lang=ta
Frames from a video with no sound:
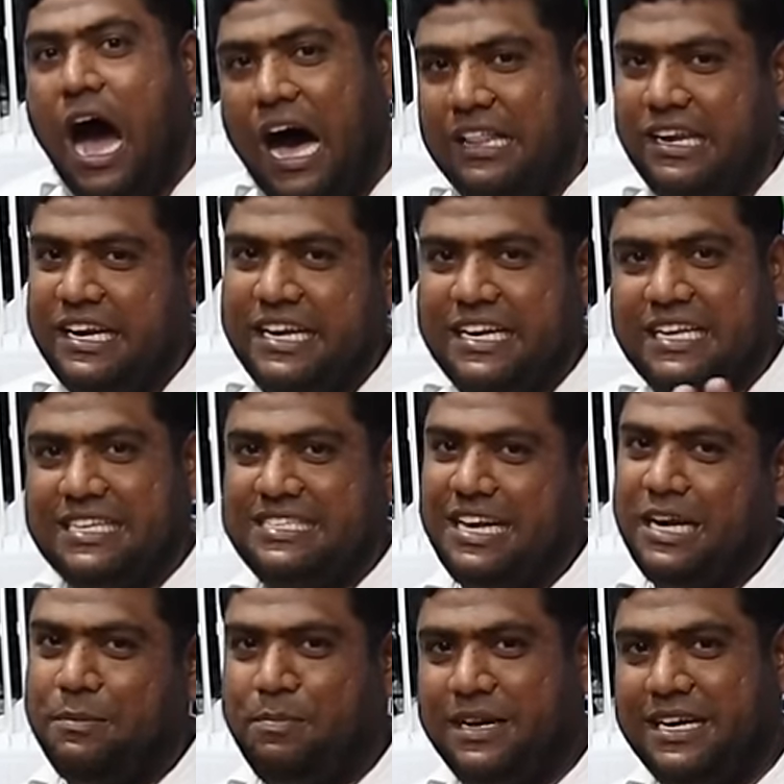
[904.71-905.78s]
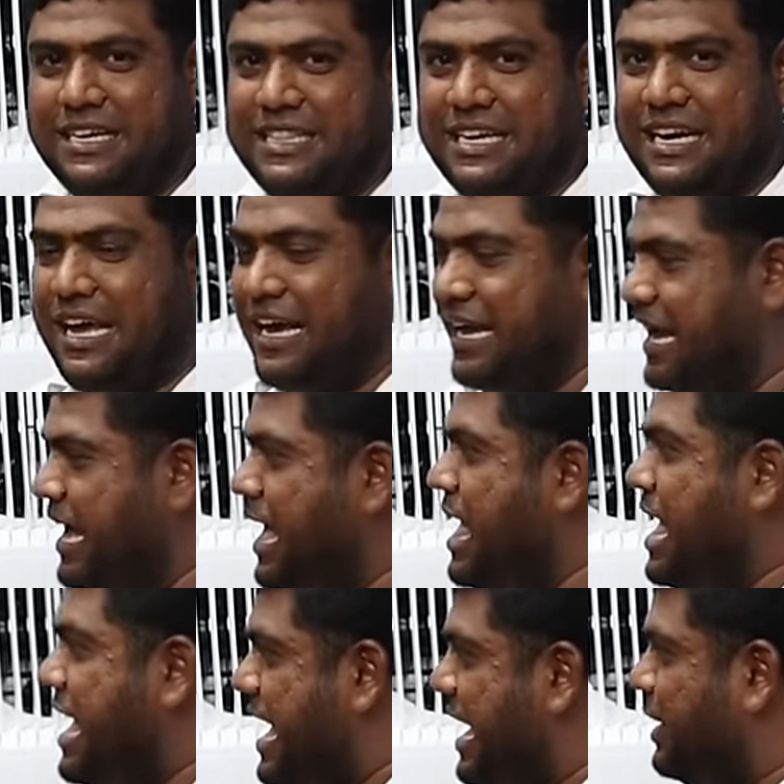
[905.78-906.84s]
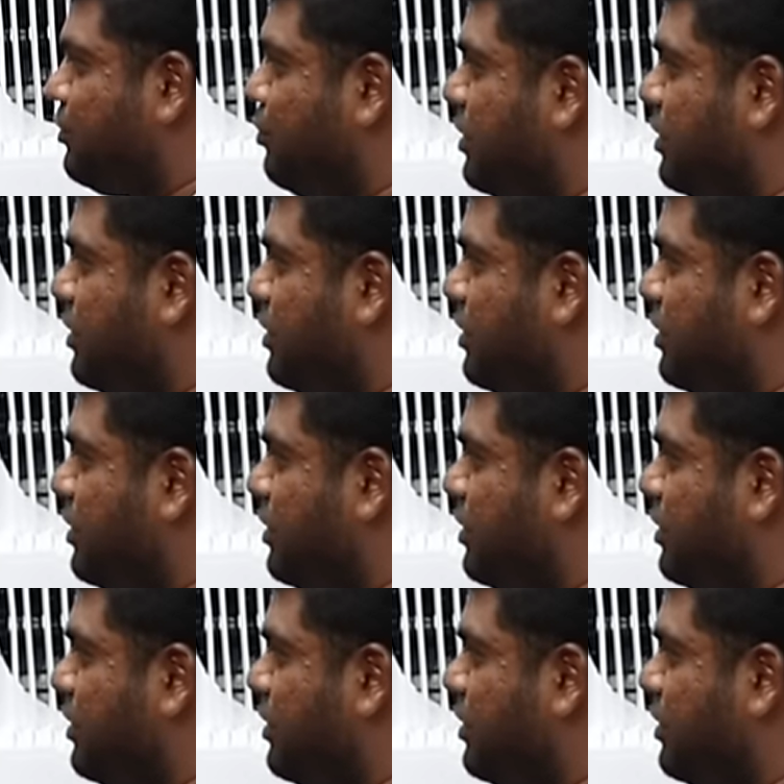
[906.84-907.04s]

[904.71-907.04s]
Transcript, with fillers: அதுலயும் நீங்க செலக்ட் பண்ணி எடுத்துக்கலாங்க ஏர்